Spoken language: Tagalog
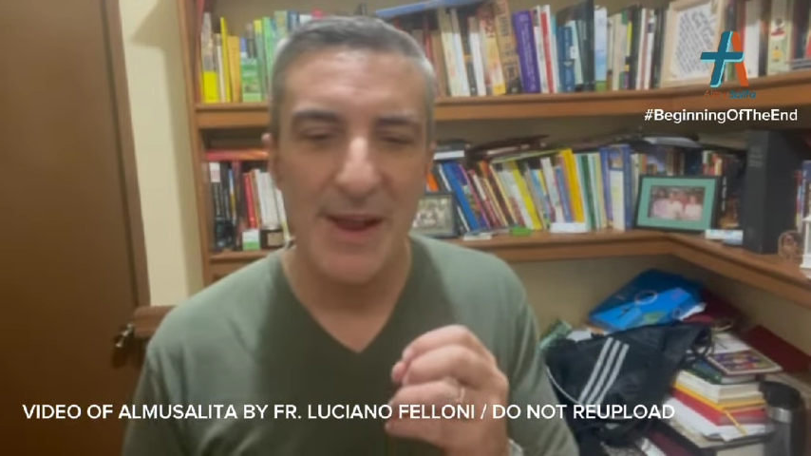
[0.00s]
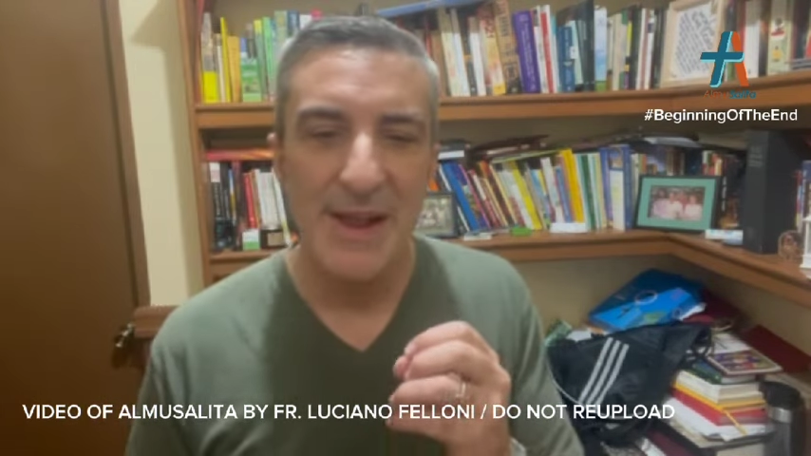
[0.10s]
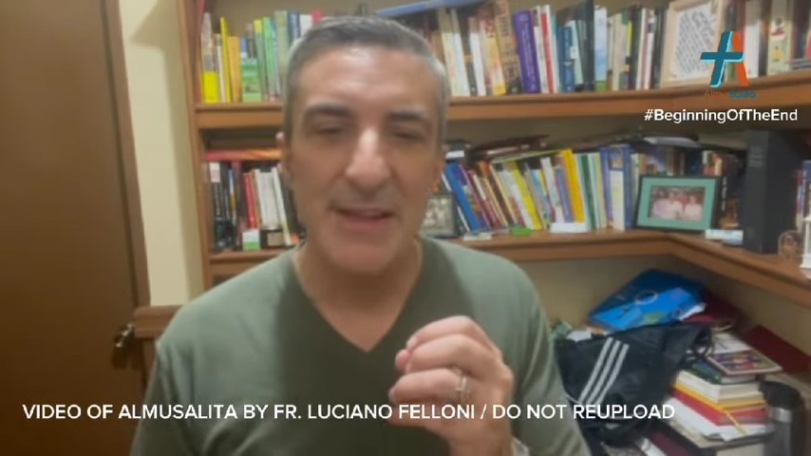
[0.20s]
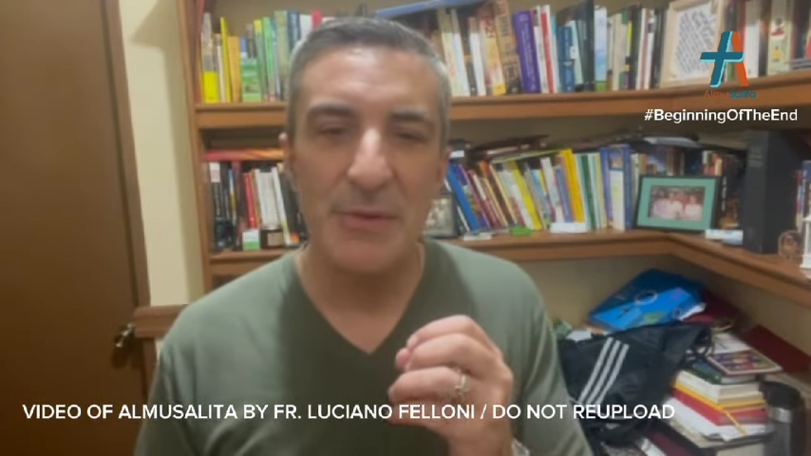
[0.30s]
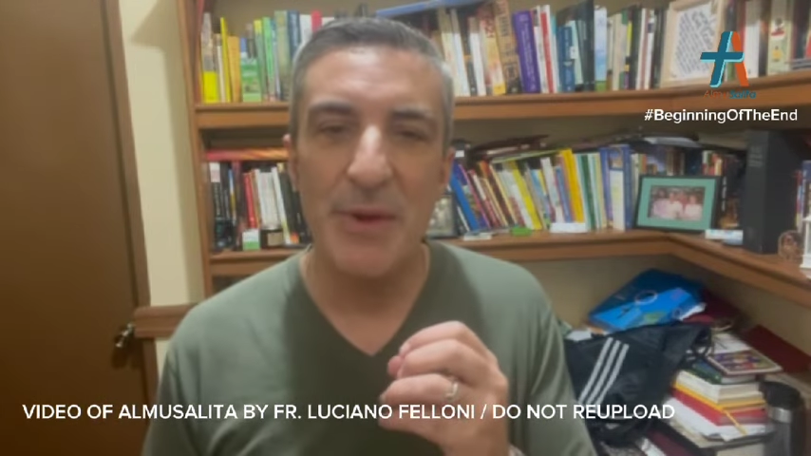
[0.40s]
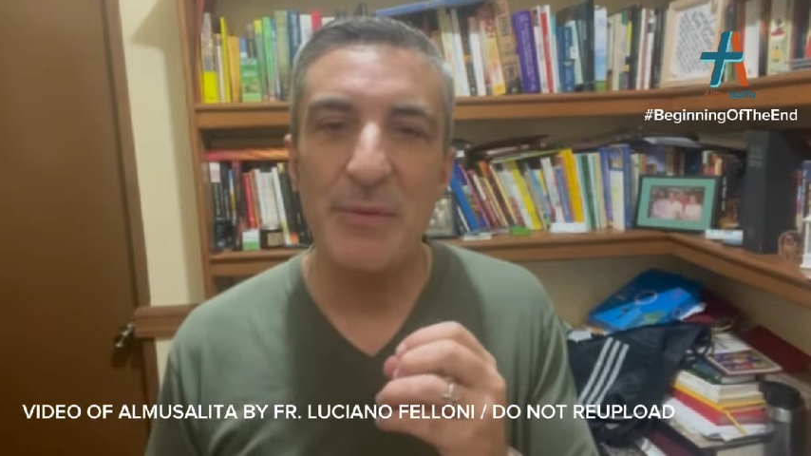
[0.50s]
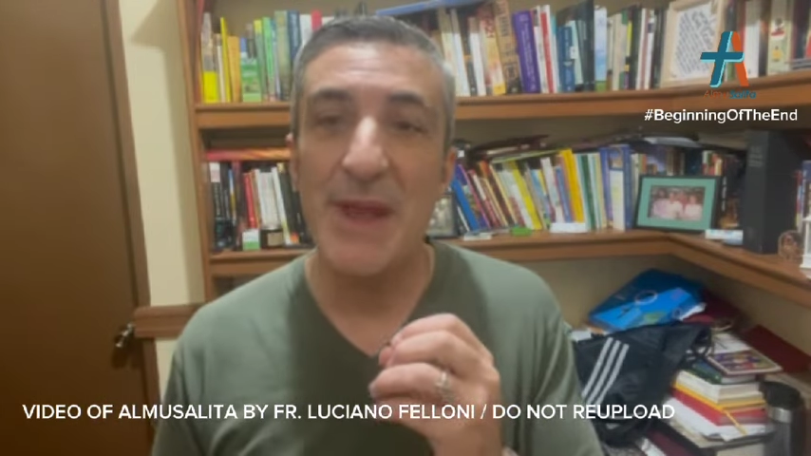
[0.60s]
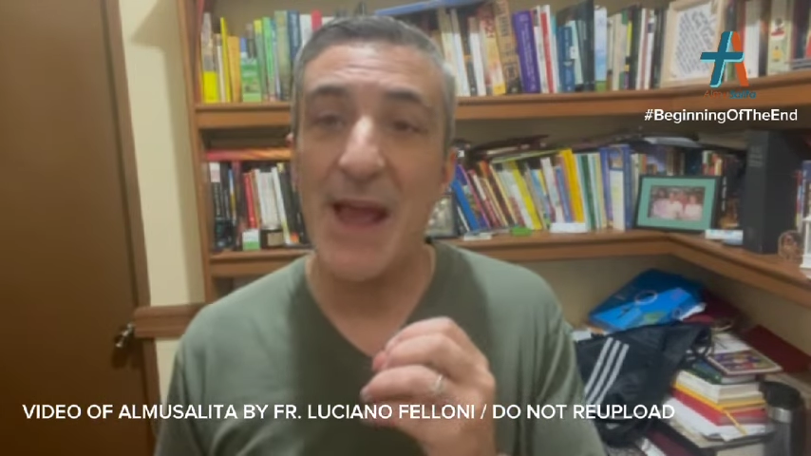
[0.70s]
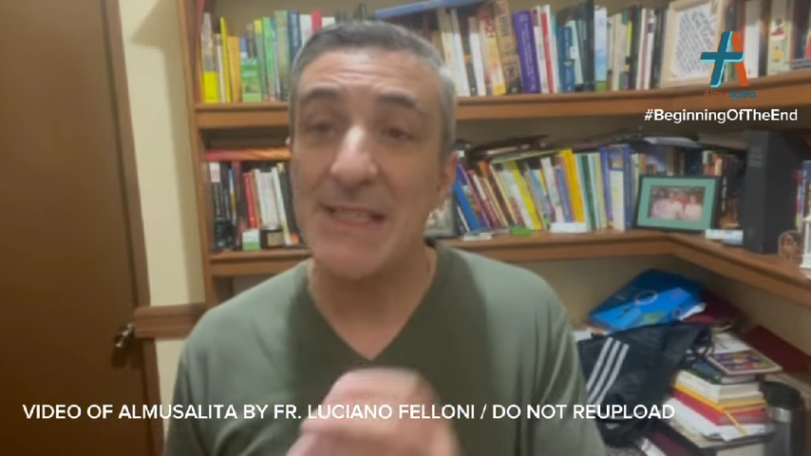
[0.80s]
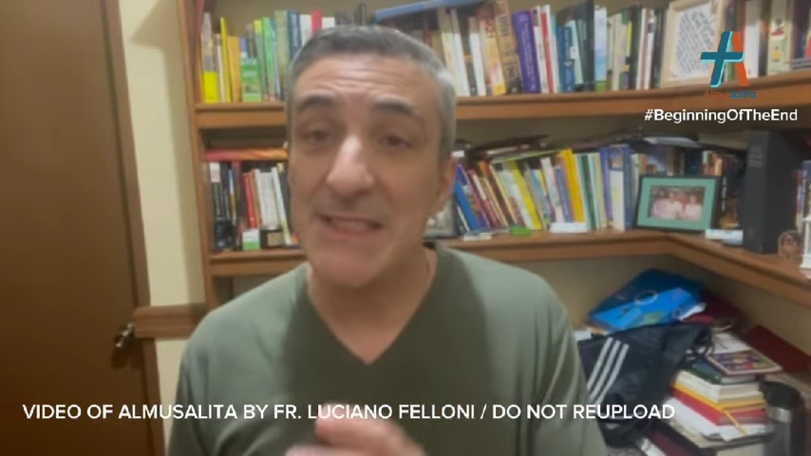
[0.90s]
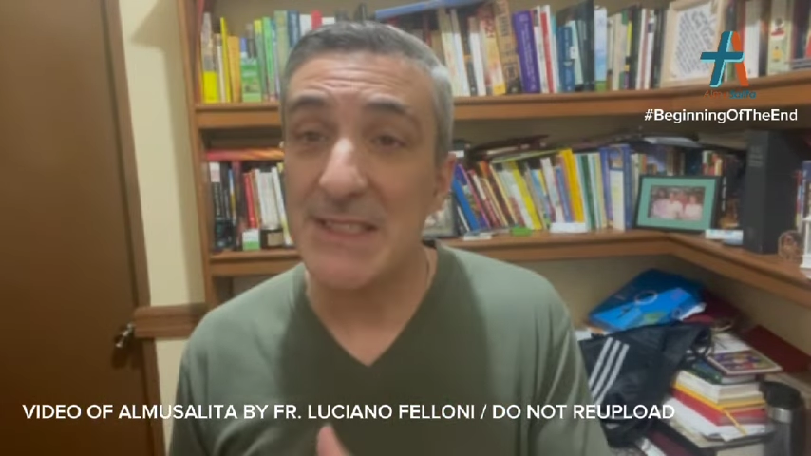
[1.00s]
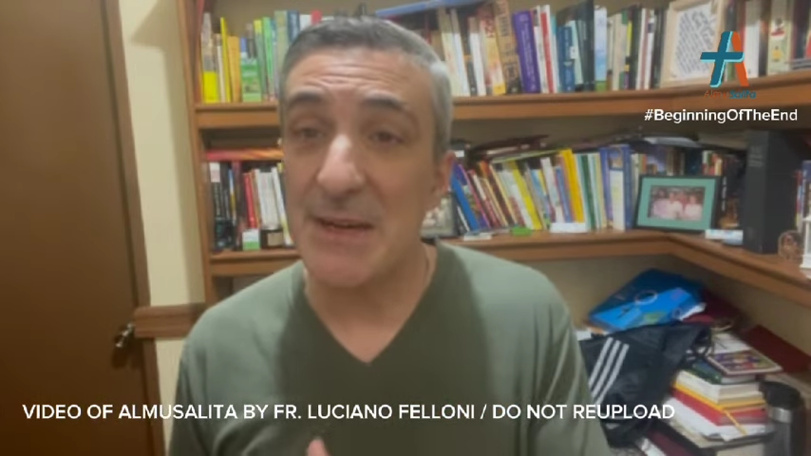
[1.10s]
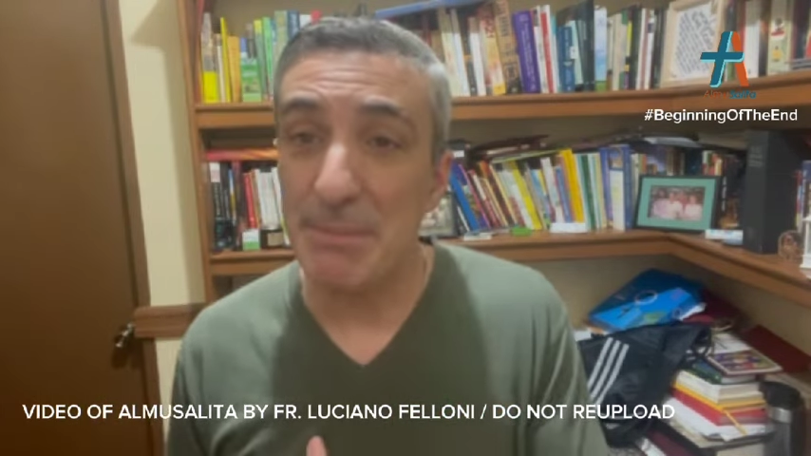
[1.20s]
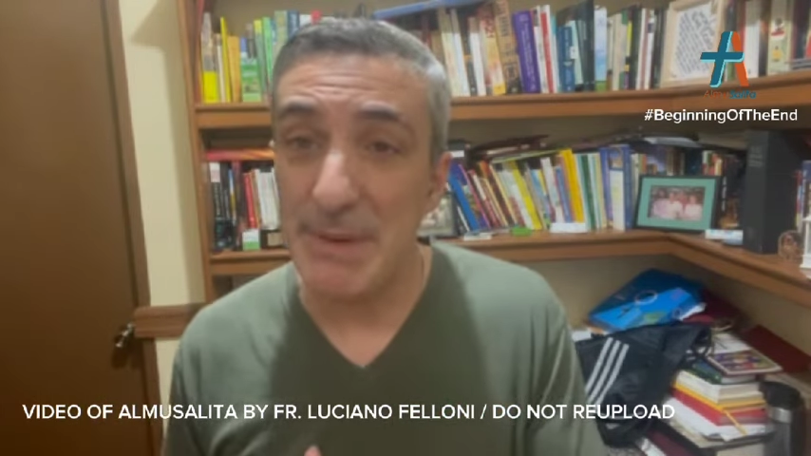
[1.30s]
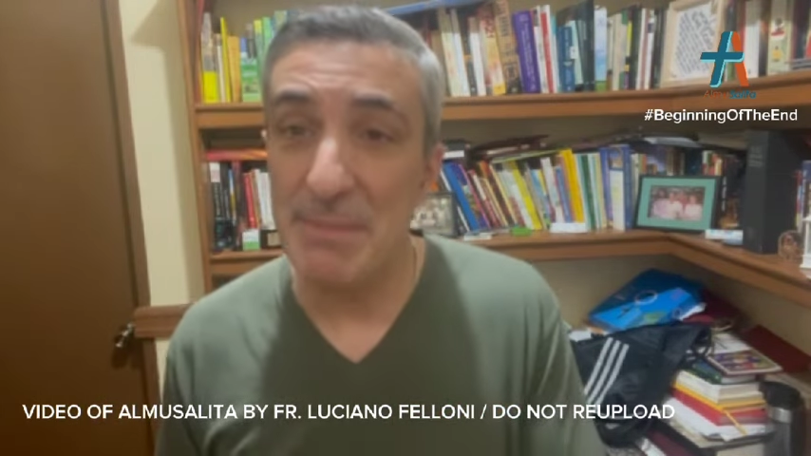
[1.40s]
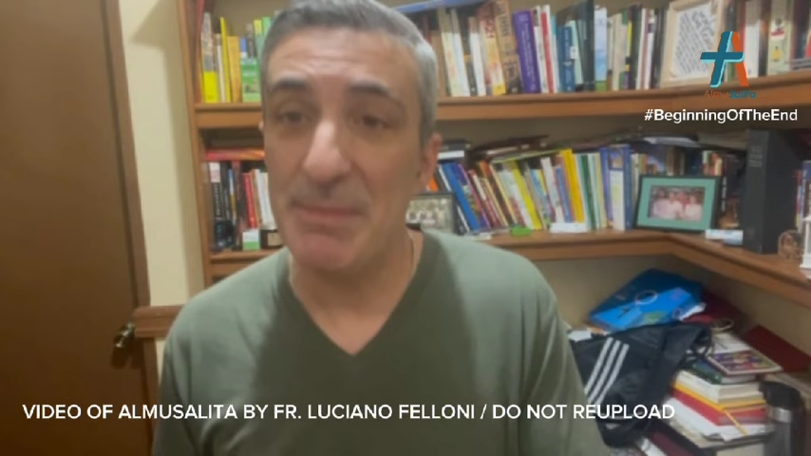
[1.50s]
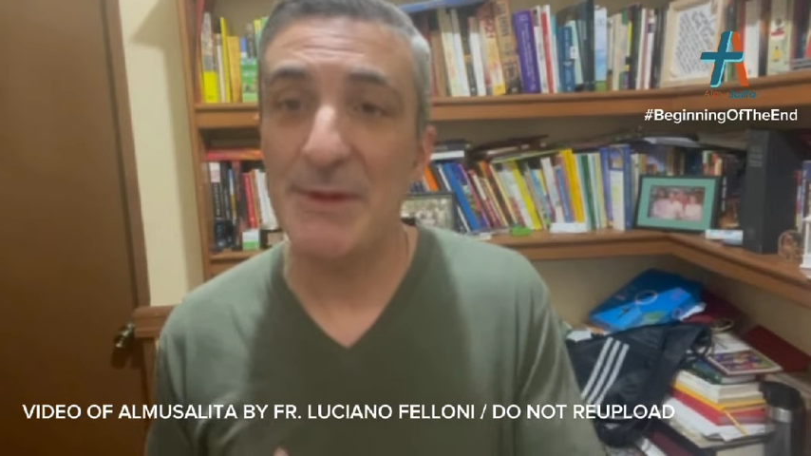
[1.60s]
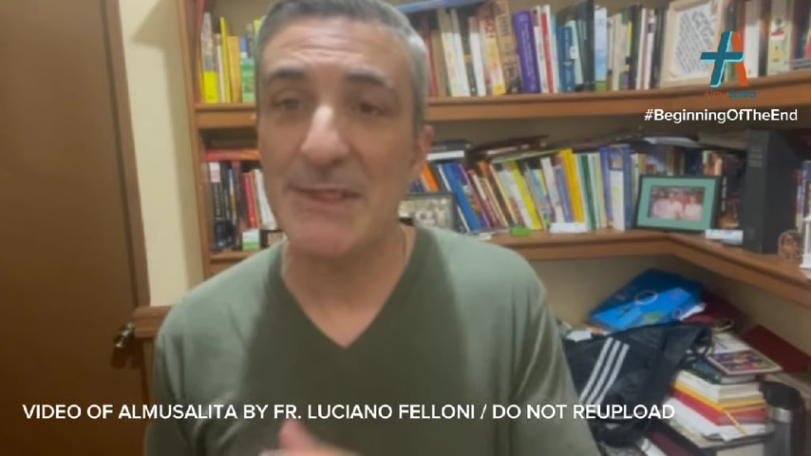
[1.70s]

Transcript: the way we answer people